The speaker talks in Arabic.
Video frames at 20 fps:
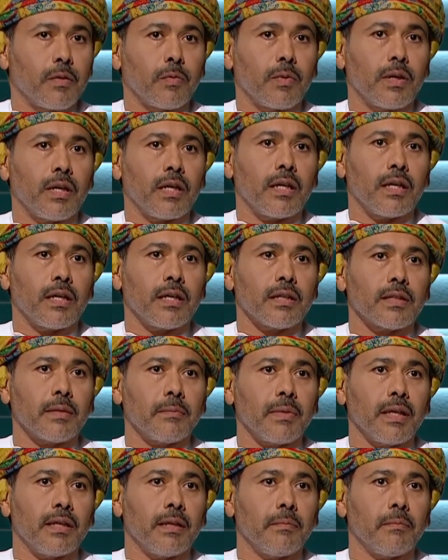
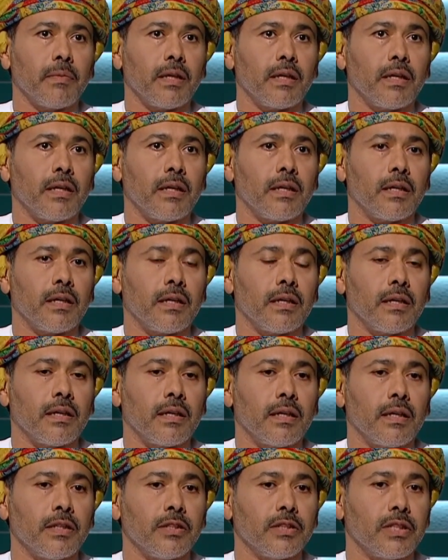وطبعا
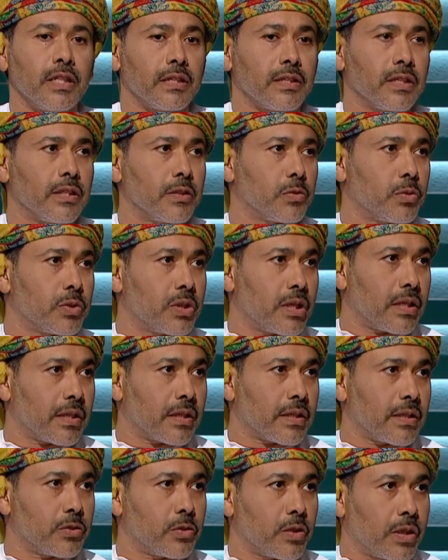لما اي جهه تريد
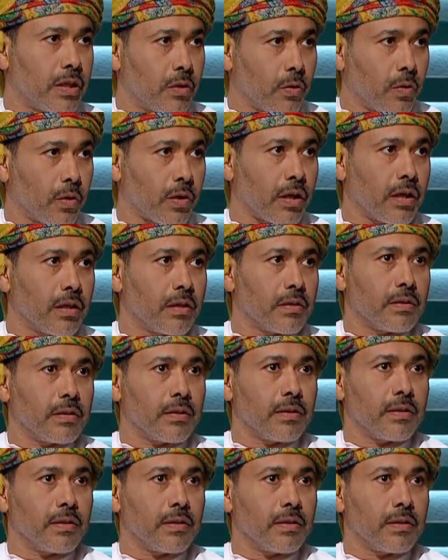تشارك جهه اخرى